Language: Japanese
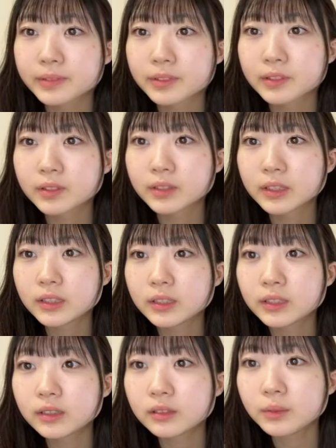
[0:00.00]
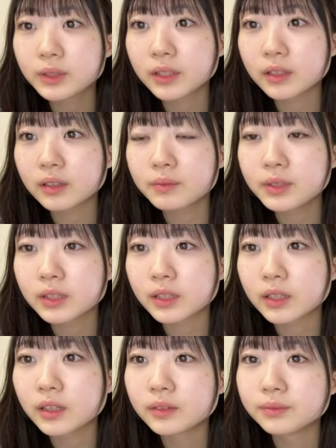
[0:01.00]
これも数日見た見て
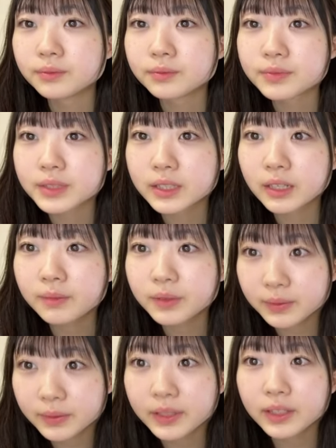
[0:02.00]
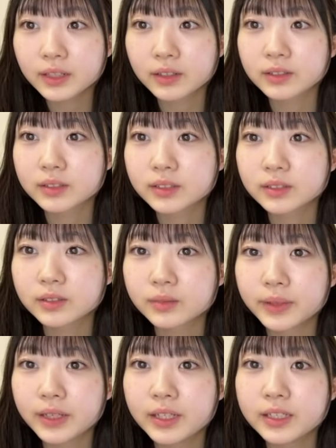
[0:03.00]
たら時間バラバラだけどそう
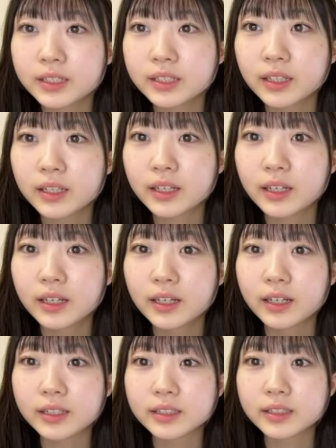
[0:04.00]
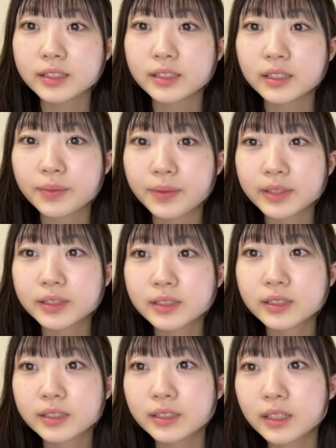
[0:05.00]
毎日配信してま
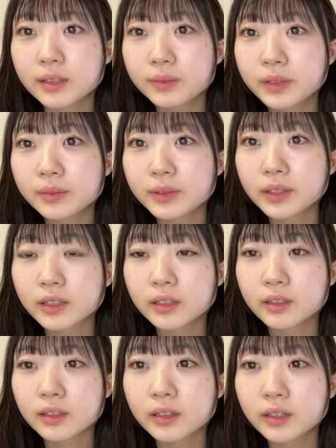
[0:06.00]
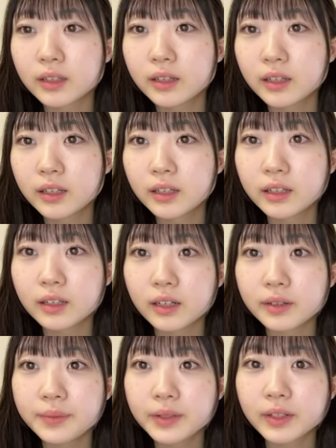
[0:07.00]
す時間バラバラだ
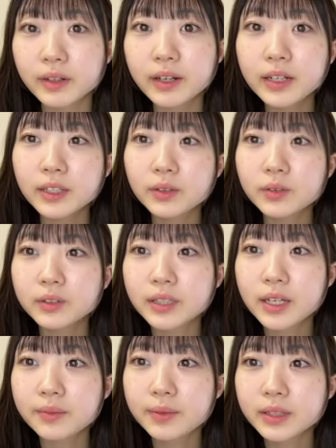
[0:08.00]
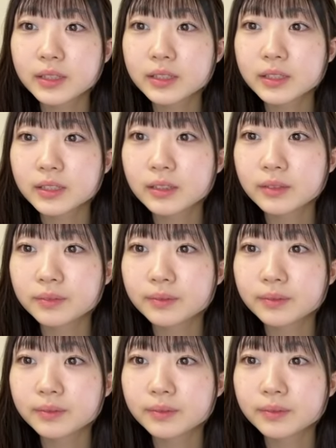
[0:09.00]
けどありがとうございます